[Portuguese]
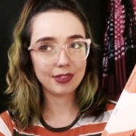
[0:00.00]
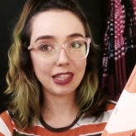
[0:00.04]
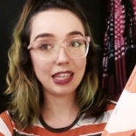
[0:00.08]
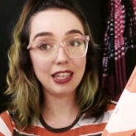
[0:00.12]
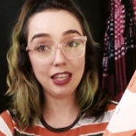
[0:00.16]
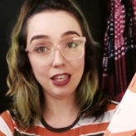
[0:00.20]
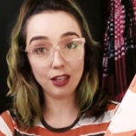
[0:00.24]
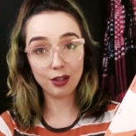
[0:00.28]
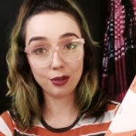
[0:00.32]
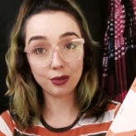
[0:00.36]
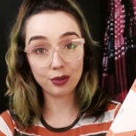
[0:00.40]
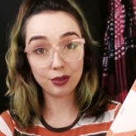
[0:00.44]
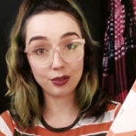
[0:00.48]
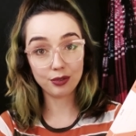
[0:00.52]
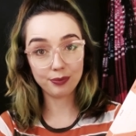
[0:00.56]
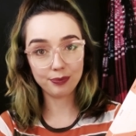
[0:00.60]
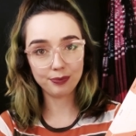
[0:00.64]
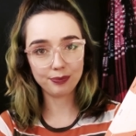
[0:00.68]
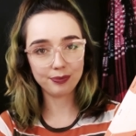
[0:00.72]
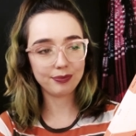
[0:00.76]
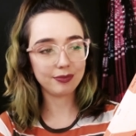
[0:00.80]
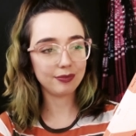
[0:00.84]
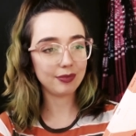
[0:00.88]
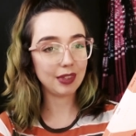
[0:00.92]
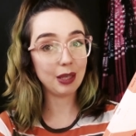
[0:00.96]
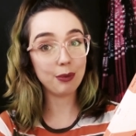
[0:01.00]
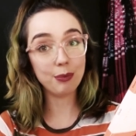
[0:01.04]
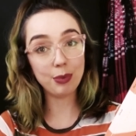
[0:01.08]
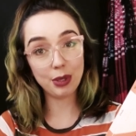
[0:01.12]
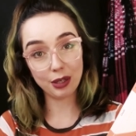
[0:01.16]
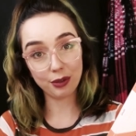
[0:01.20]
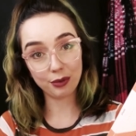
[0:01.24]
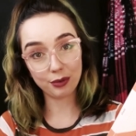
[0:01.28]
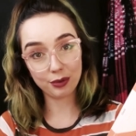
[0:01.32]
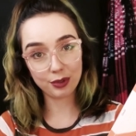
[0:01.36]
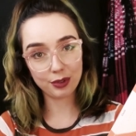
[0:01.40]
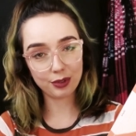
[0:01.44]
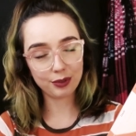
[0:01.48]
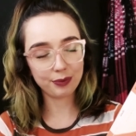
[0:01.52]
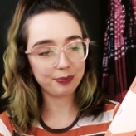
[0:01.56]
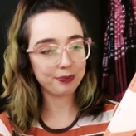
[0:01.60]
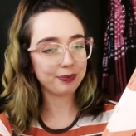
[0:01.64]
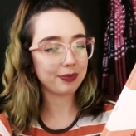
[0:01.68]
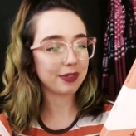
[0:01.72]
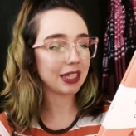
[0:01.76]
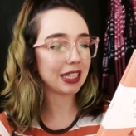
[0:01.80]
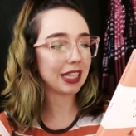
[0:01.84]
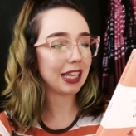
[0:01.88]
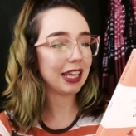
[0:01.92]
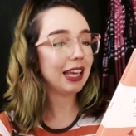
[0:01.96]
e ricos, e brancos.
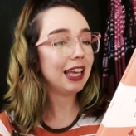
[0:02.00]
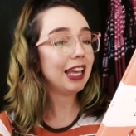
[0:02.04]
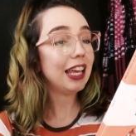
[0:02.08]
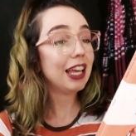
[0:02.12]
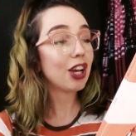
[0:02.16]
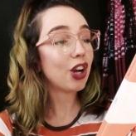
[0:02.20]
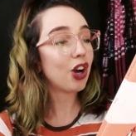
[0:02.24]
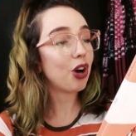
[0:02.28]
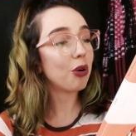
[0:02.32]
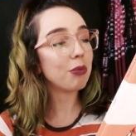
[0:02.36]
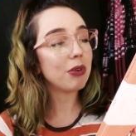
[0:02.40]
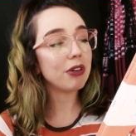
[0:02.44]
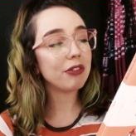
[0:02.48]
Com